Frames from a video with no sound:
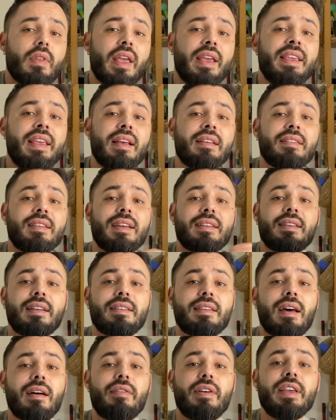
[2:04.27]
il y a un certain
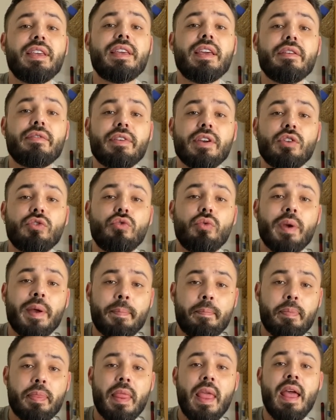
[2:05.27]
travail qui est effectué.
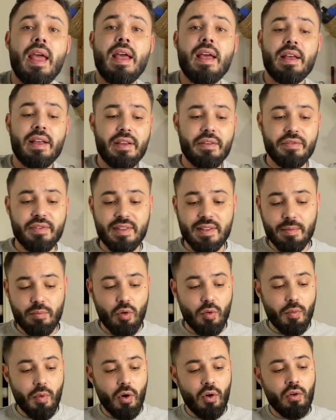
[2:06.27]

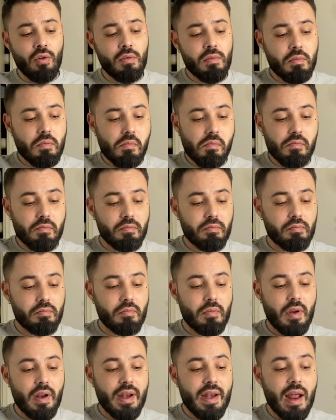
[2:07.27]
Visiblement,
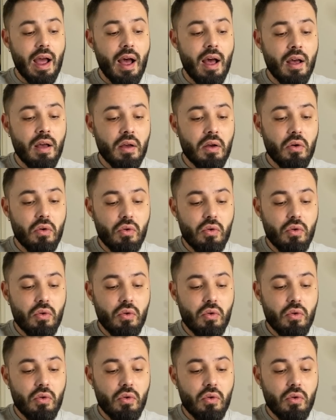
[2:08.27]
l'un